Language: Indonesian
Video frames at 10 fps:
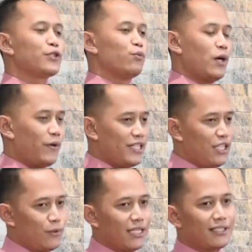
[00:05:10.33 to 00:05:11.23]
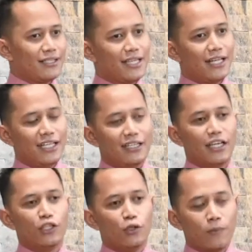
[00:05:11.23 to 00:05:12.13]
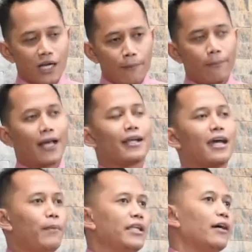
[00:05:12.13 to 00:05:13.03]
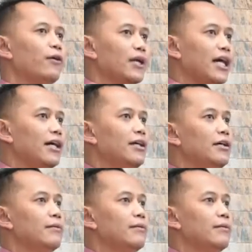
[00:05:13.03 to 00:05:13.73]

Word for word: sebuah peristiwa yang terjadi dan itu menggemparkan banyak orang,